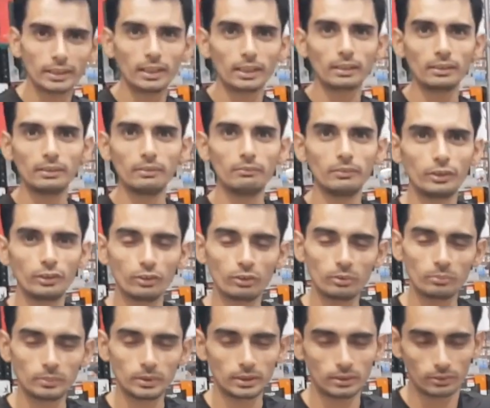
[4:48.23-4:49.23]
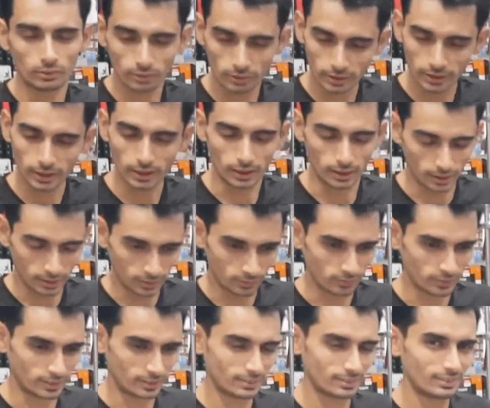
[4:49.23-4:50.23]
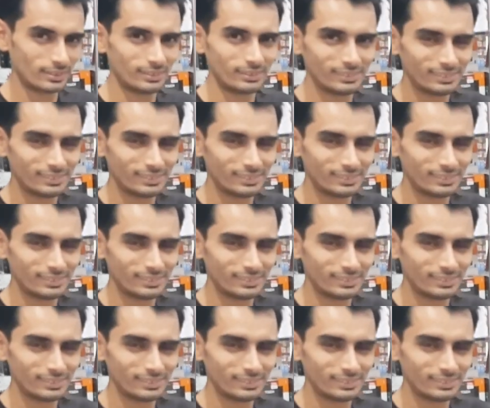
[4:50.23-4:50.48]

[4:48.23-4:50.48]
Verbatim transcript: हैं अगली वीडियो में ओके अल्लाह हाफिज़